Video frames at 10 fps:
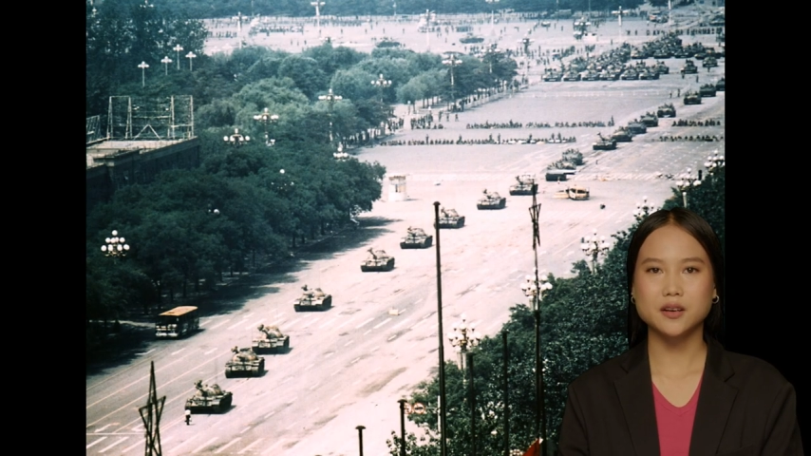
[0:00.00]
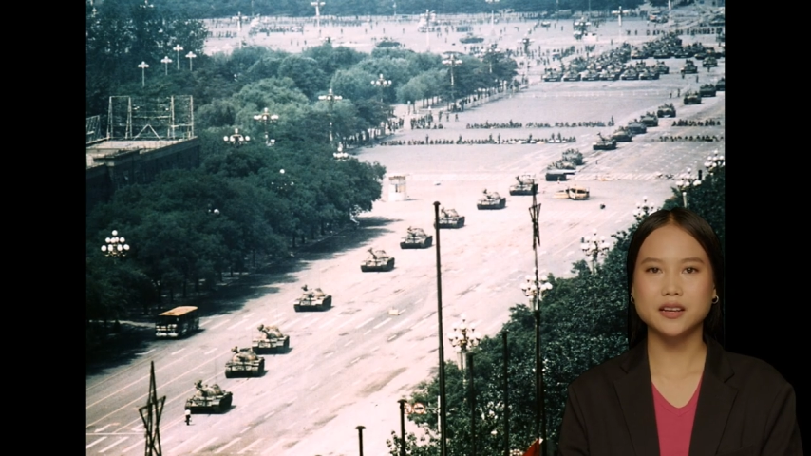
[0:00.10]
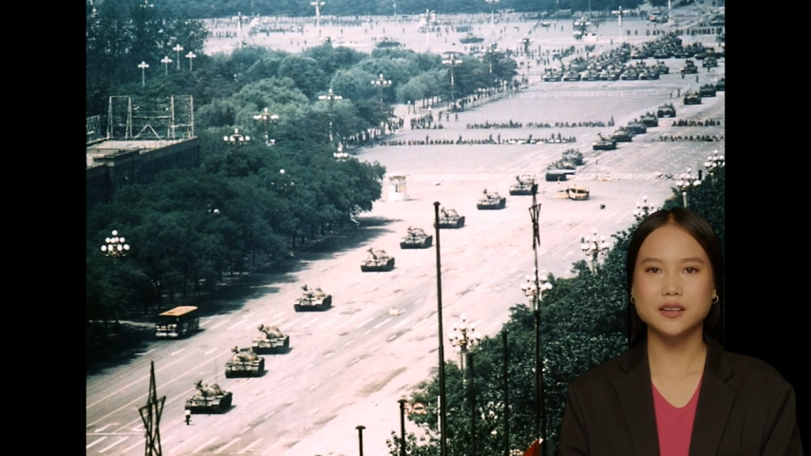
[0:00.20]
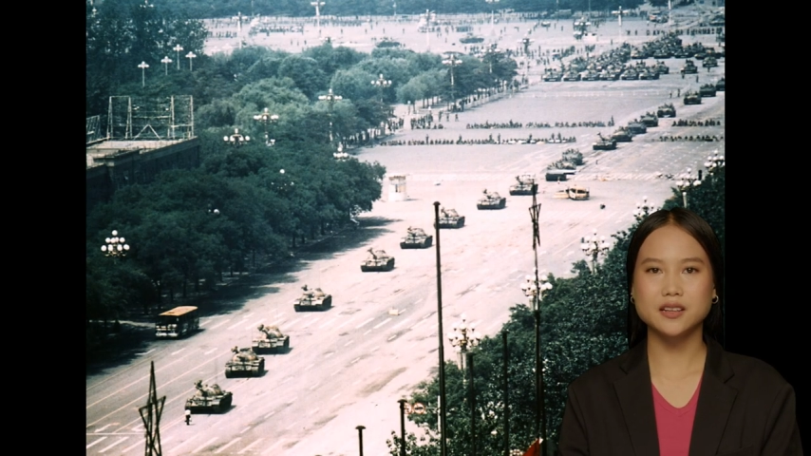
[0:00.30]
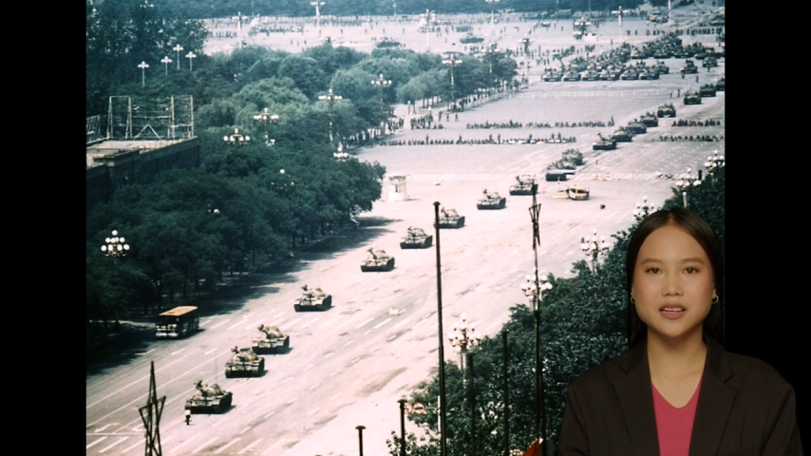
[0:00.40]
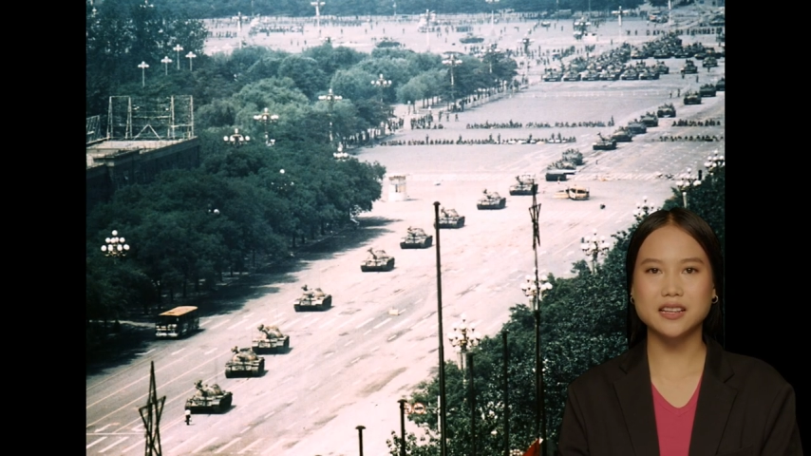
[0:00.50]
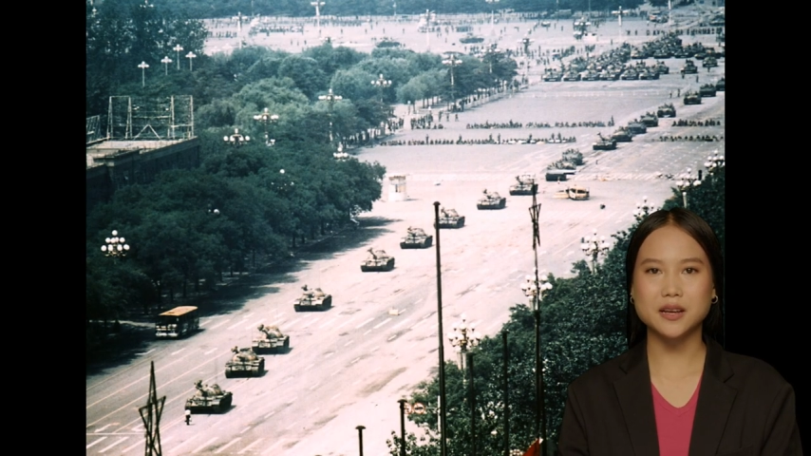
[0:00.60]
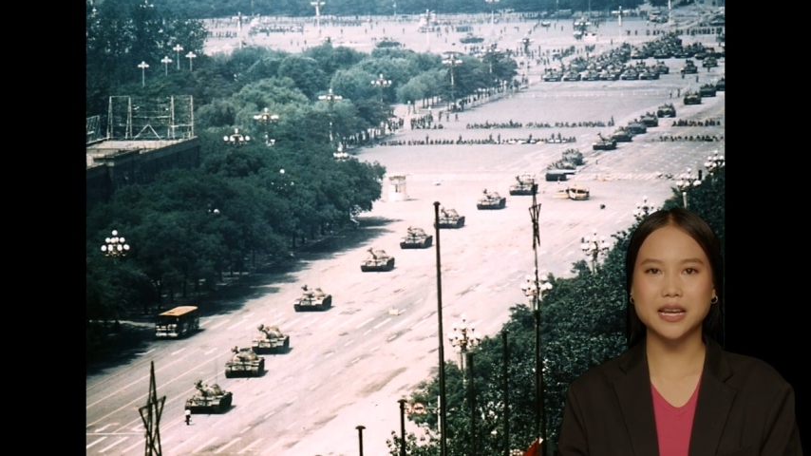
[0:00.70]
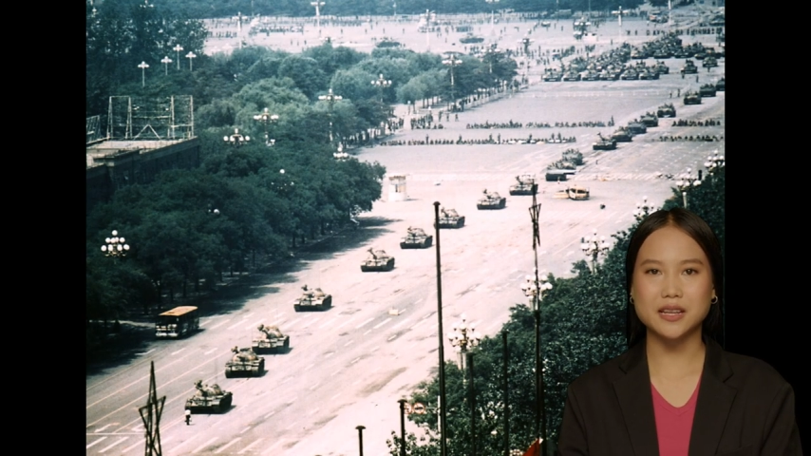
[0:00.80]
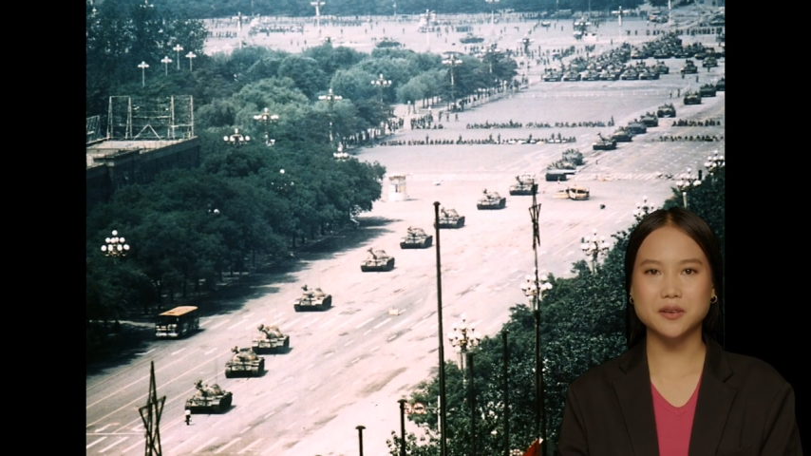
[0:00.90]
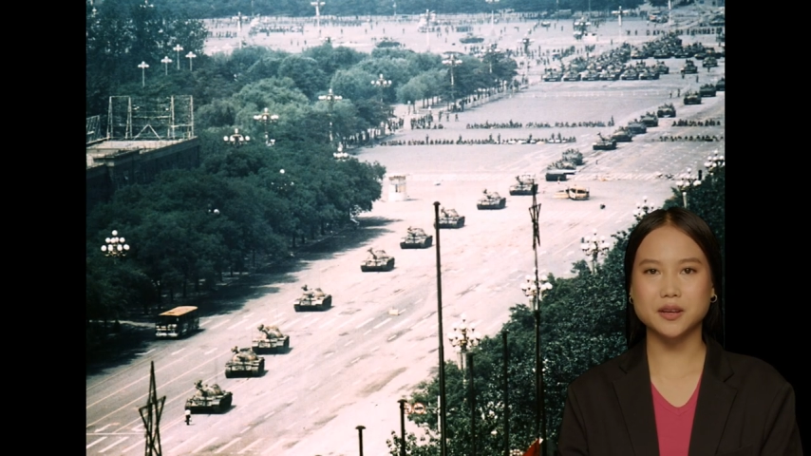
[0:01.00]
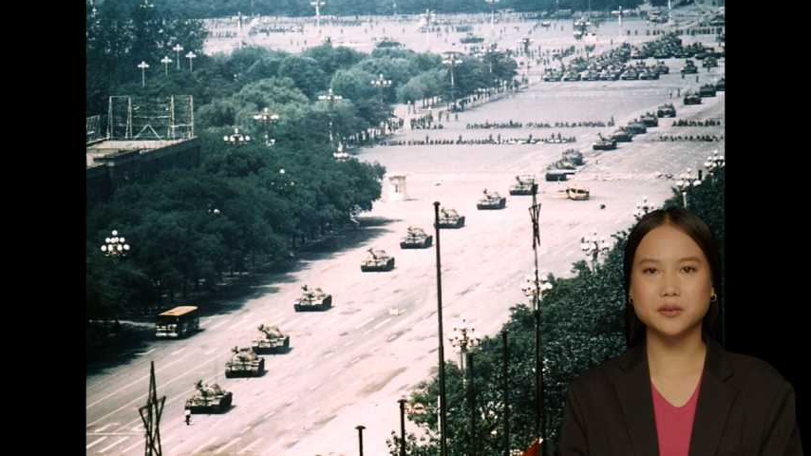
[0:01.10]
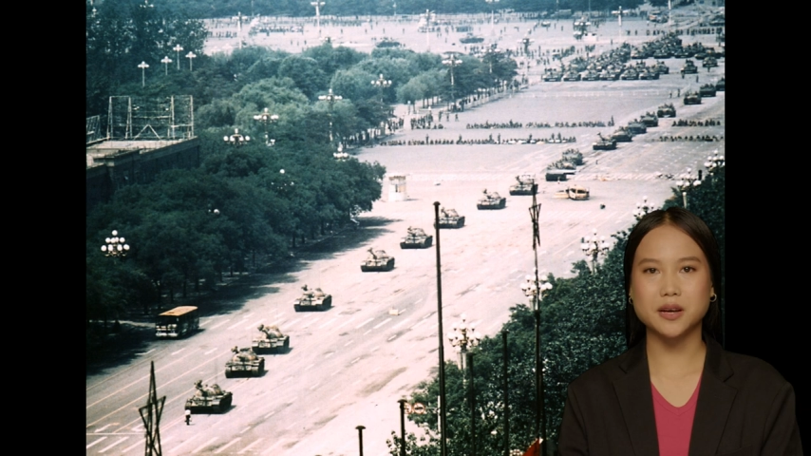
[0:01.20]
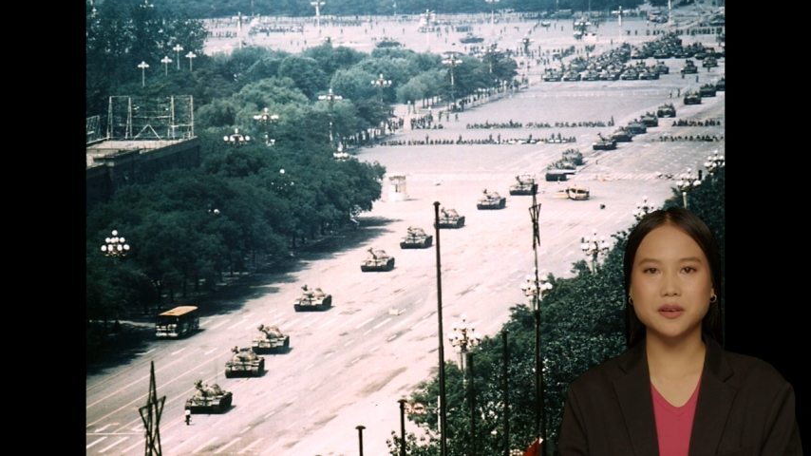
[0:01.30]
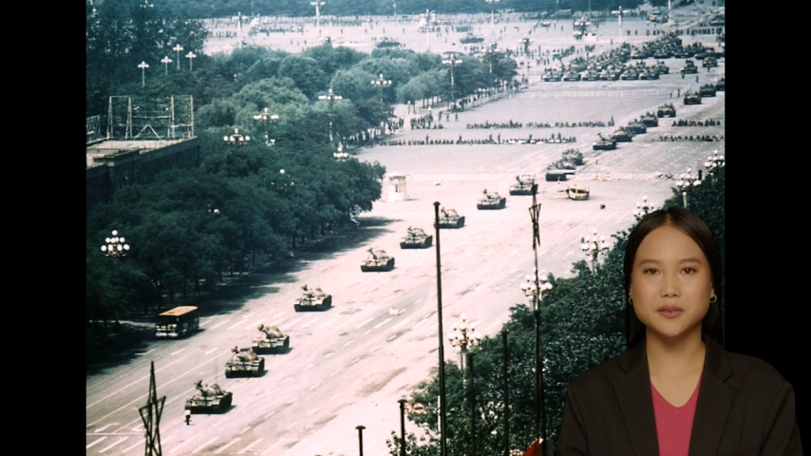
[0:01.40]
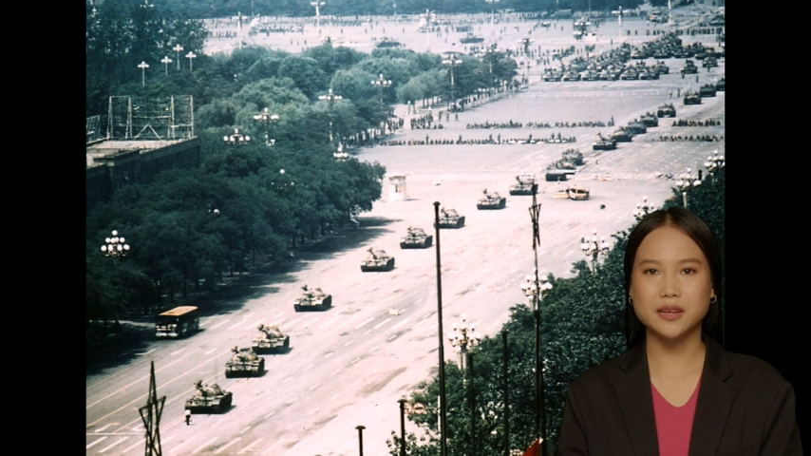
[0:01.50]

con l'uccisione di un numero